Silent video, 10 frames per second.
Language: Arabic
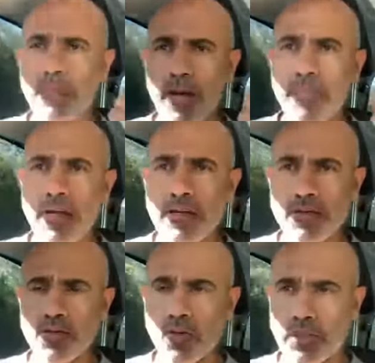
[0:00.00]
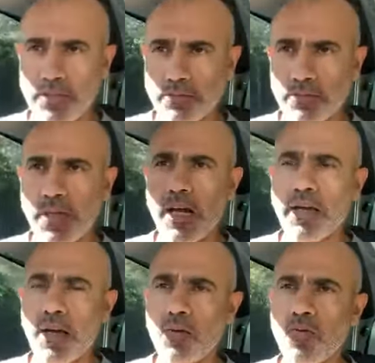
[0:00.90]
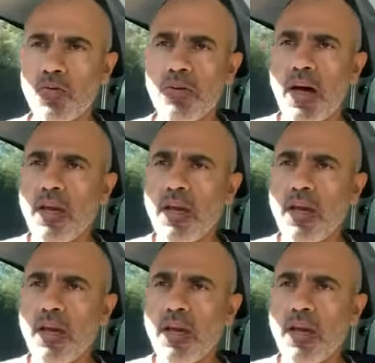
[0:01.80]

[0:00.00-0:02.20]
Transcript: المعمل الانسولين يعني خلينا نقول